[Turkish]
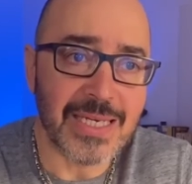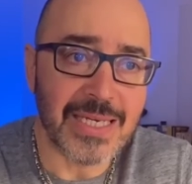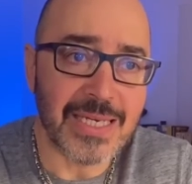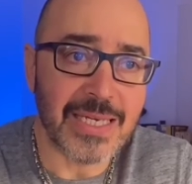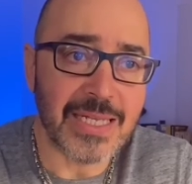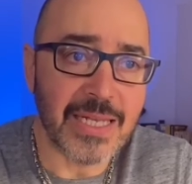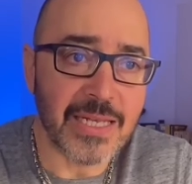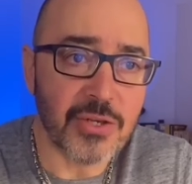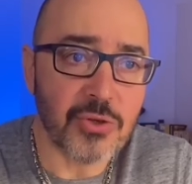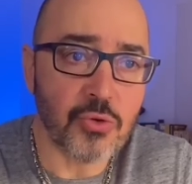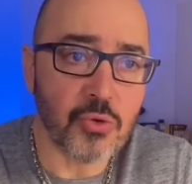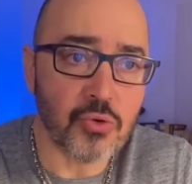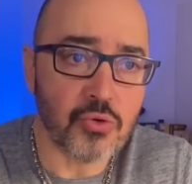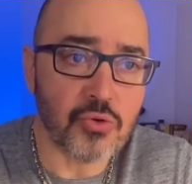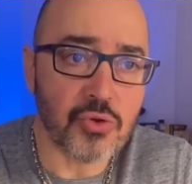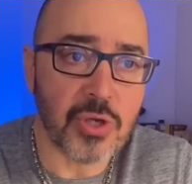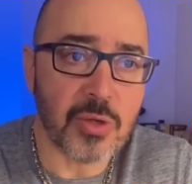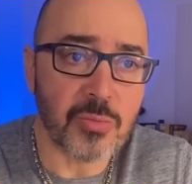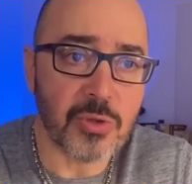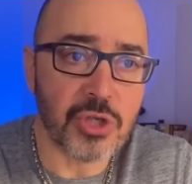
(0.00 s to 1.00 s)
ileri
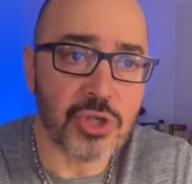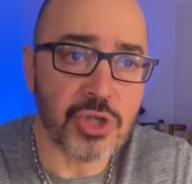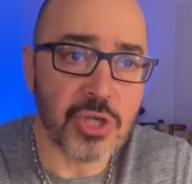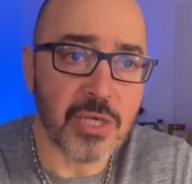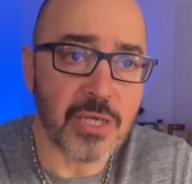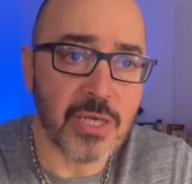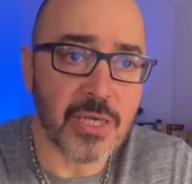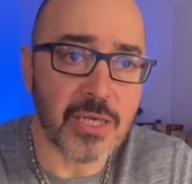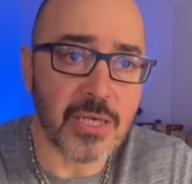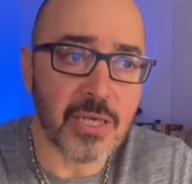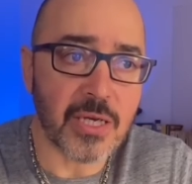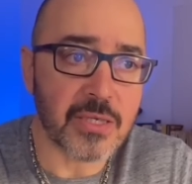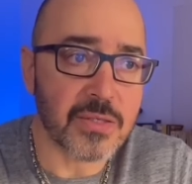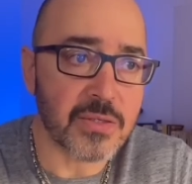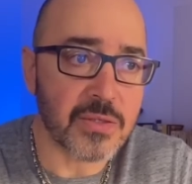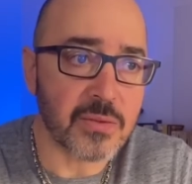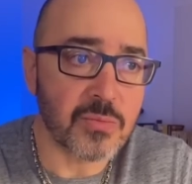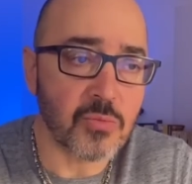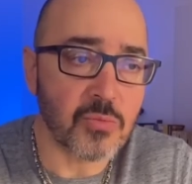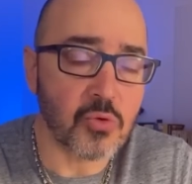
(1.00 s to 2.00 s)
götürebileceğine
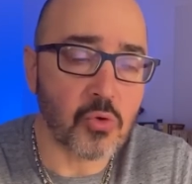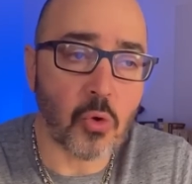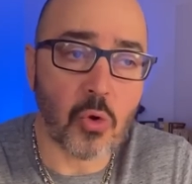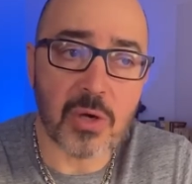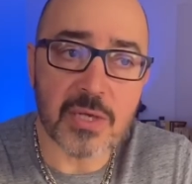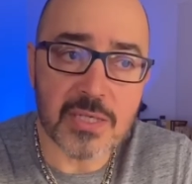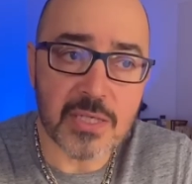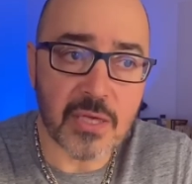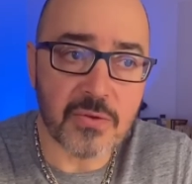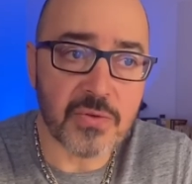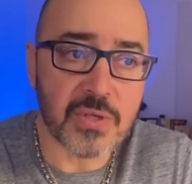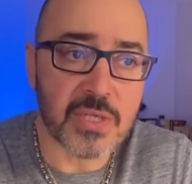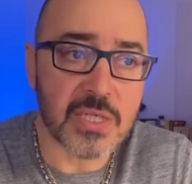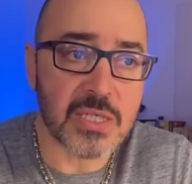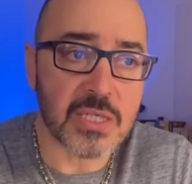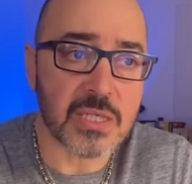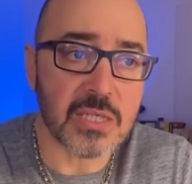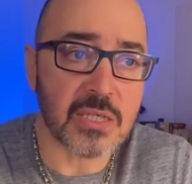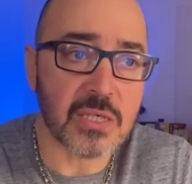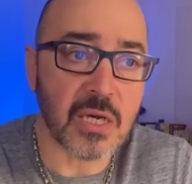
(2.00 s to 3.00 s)
inandığım doğa
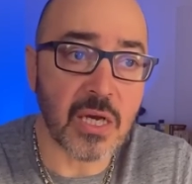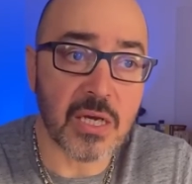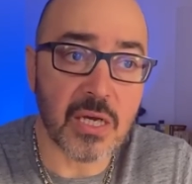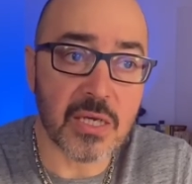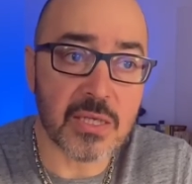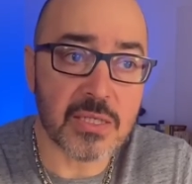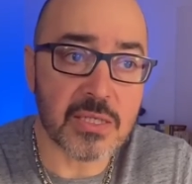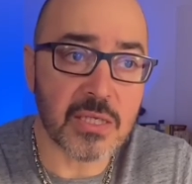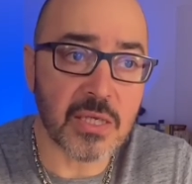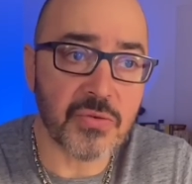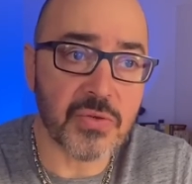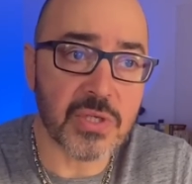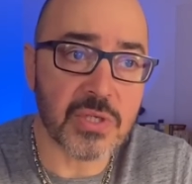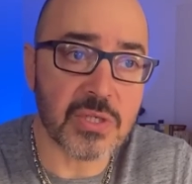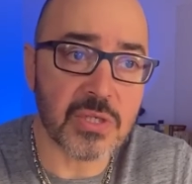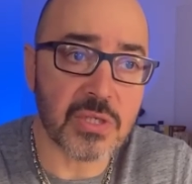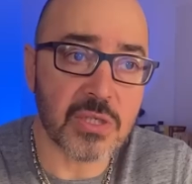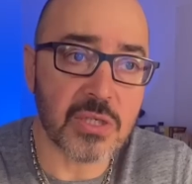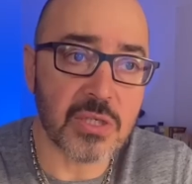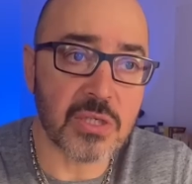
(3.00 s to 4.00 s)
sevgisi, hayat
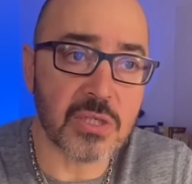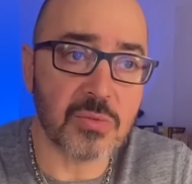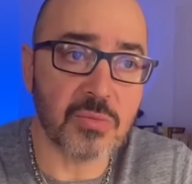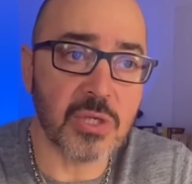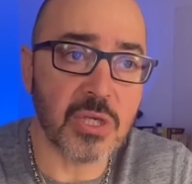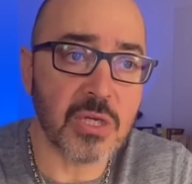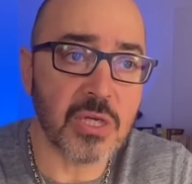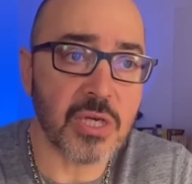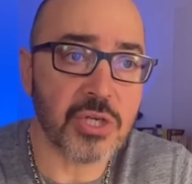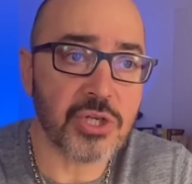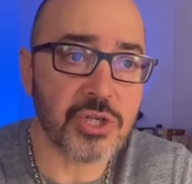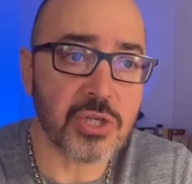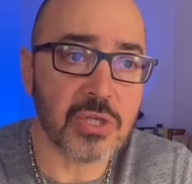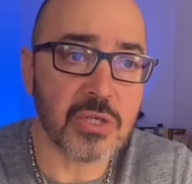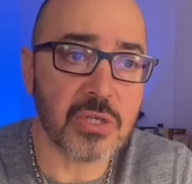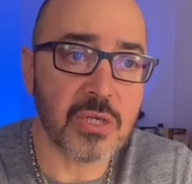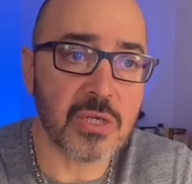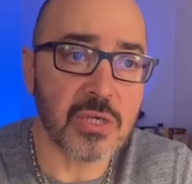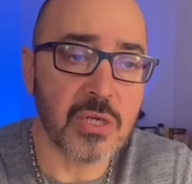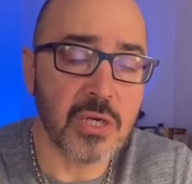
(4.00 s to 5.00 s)
sevgisi, 20'li
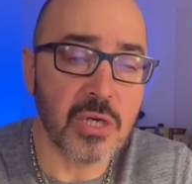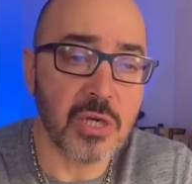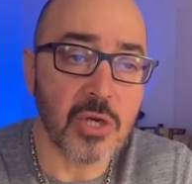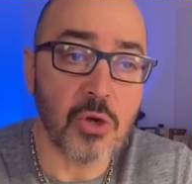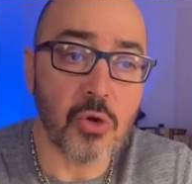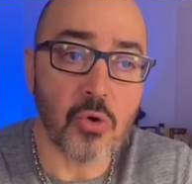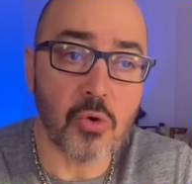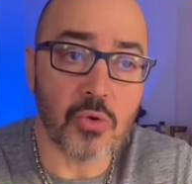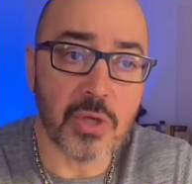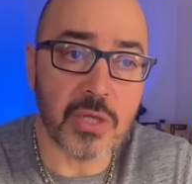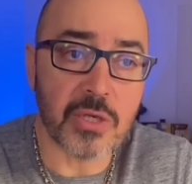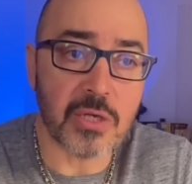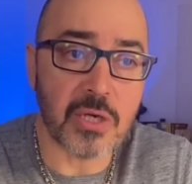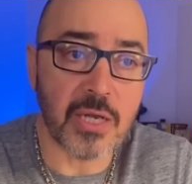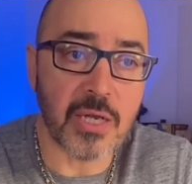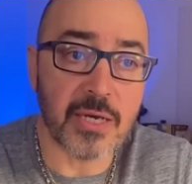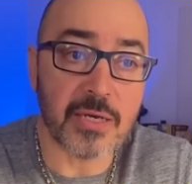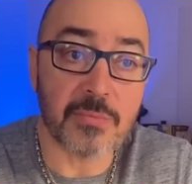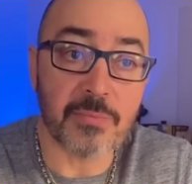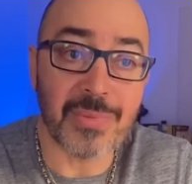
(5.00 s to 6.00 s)
yaşlara
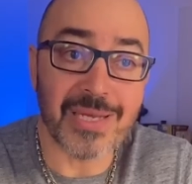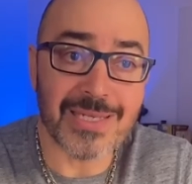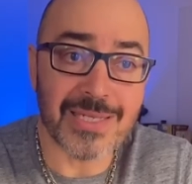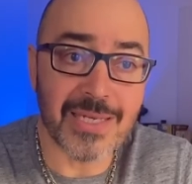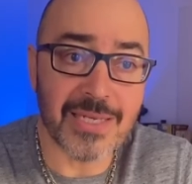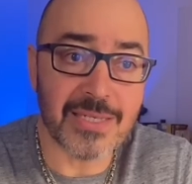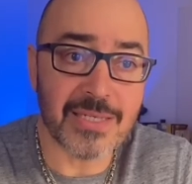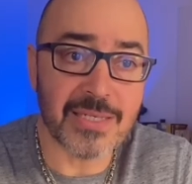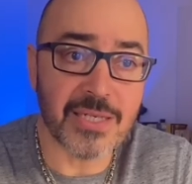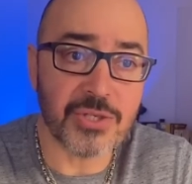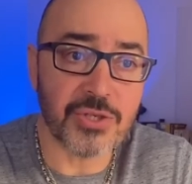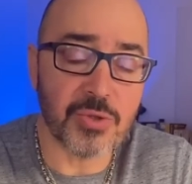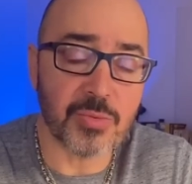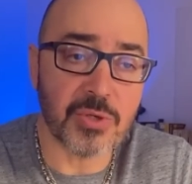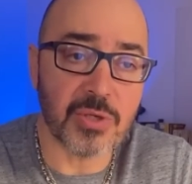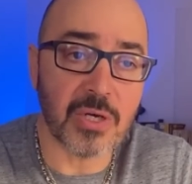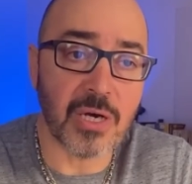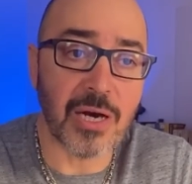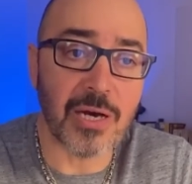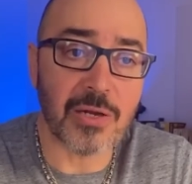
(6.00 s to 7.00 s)
öneriler, meslek
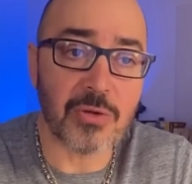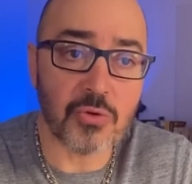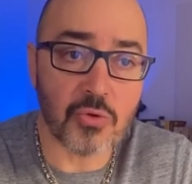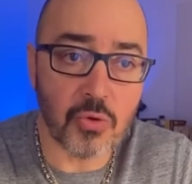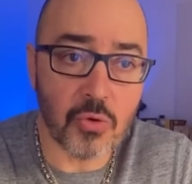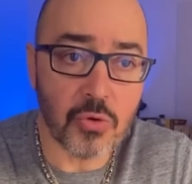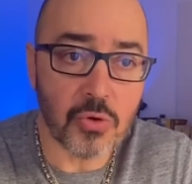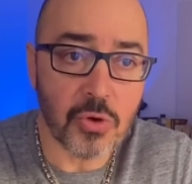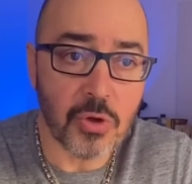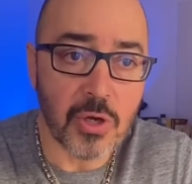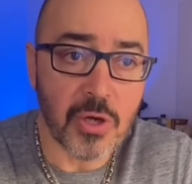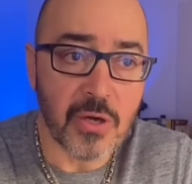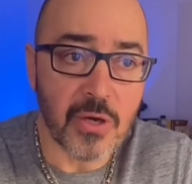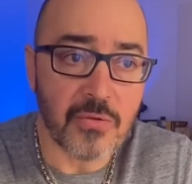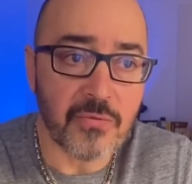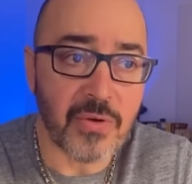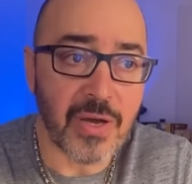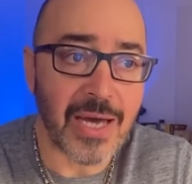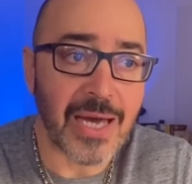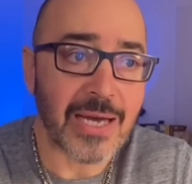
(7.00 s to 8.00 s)
seçimi, alkol
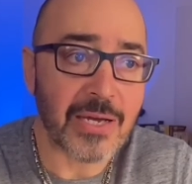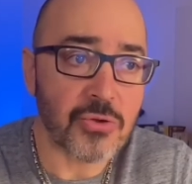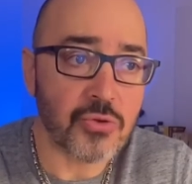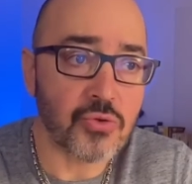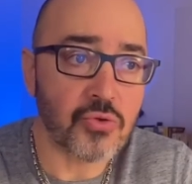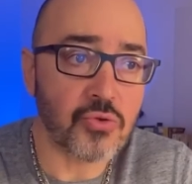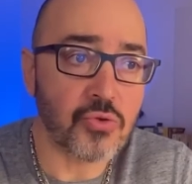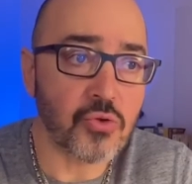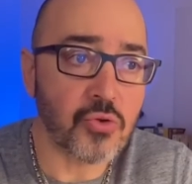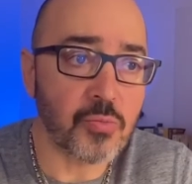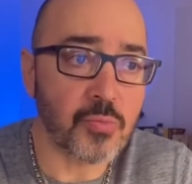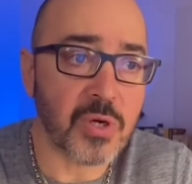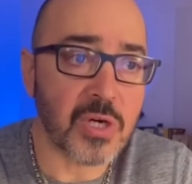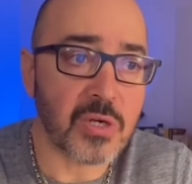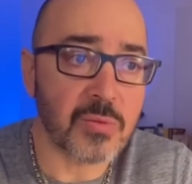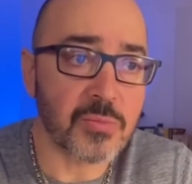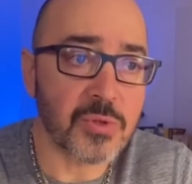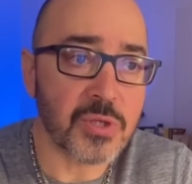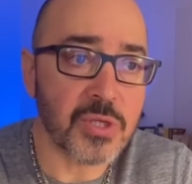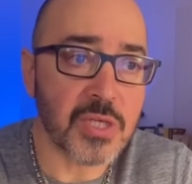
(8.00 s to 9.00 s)
ve her türlü
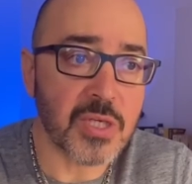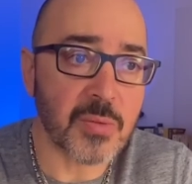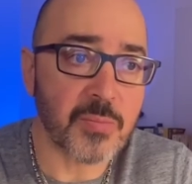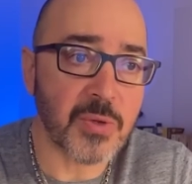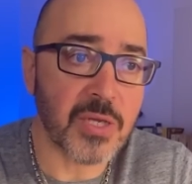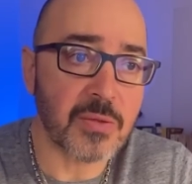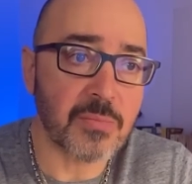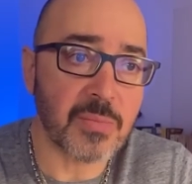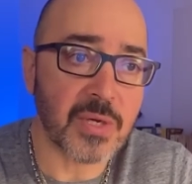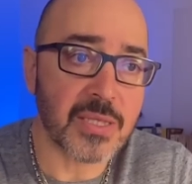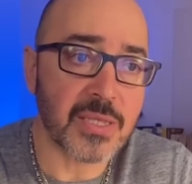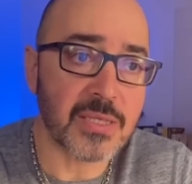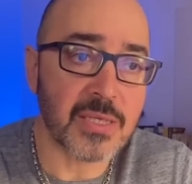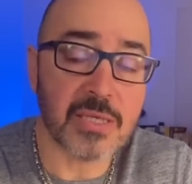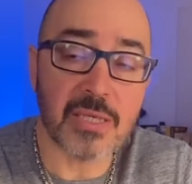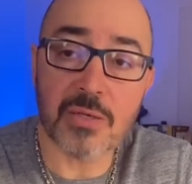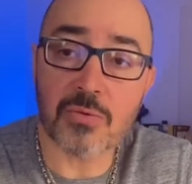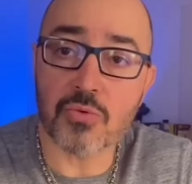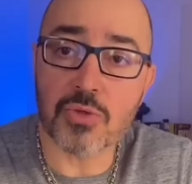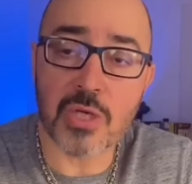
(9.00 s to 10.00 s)
bağımlılık yapan
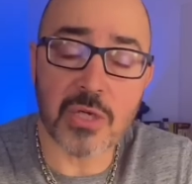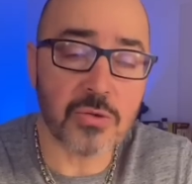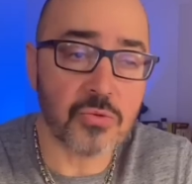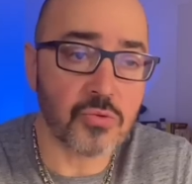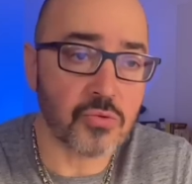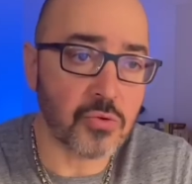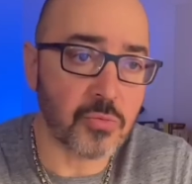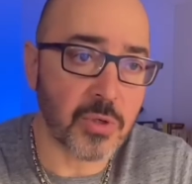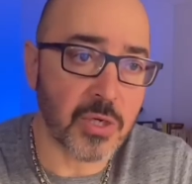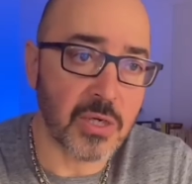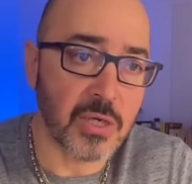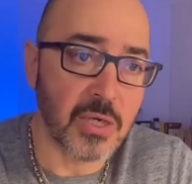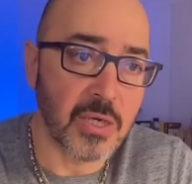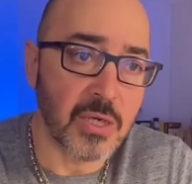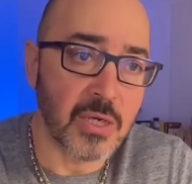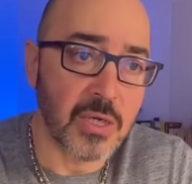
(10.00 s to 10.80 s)
maddeden uzak durma,